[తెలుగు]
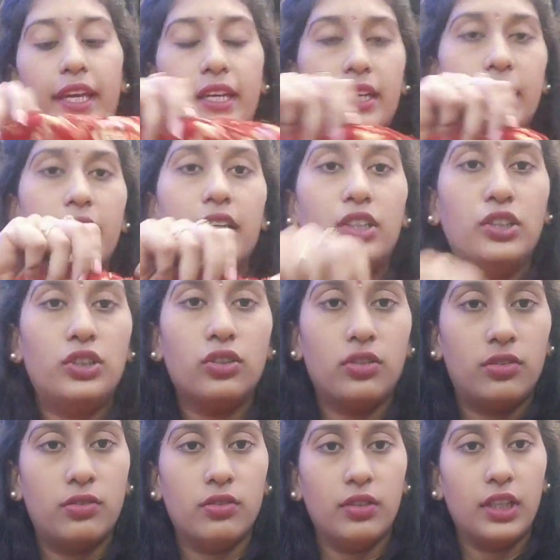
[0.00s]
ఇక్కడి నుంచి
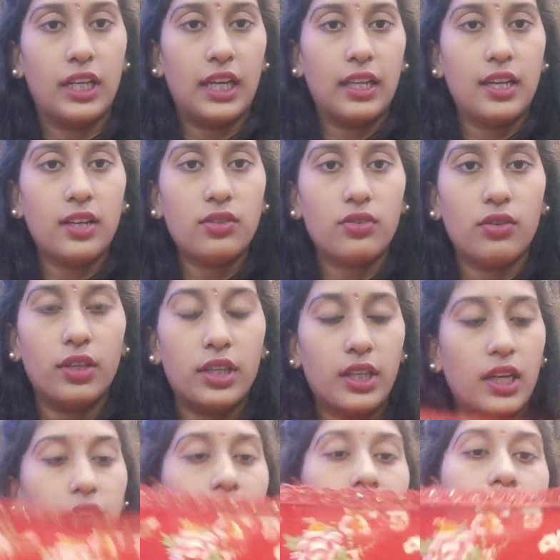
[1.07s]
వస్తుంది కదా సో
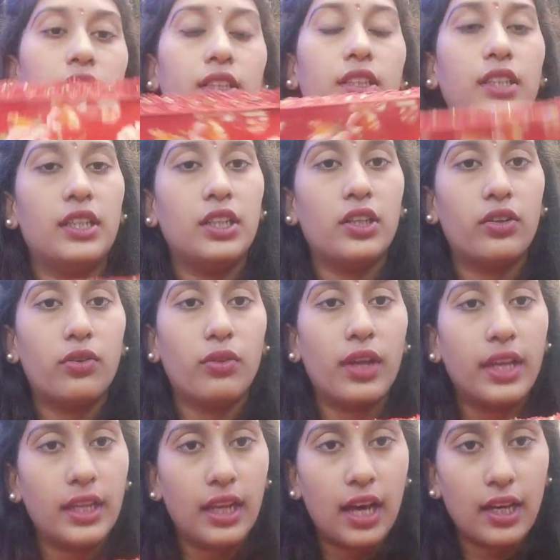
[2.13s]
ఇక్కడి నుంచి దీనికి
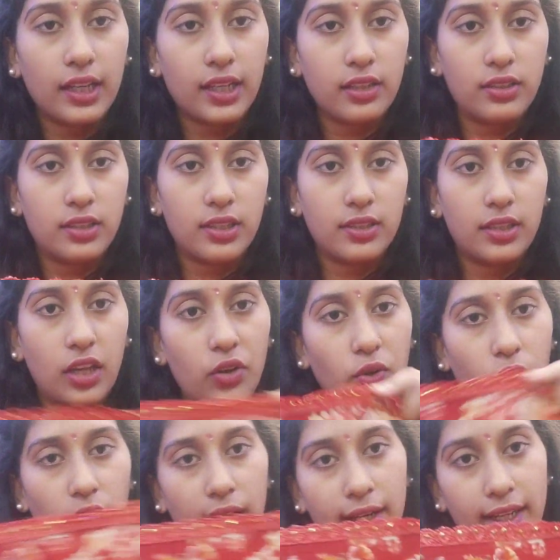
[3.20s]
కూడా ఇలాగే ఇచ్చేసారు
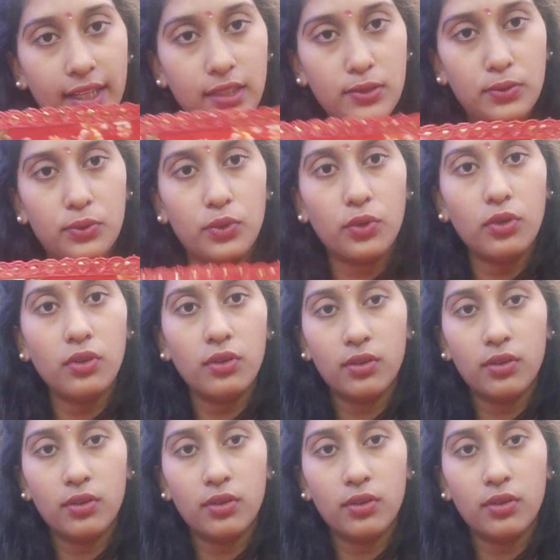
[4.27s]
ఒక లేస్తో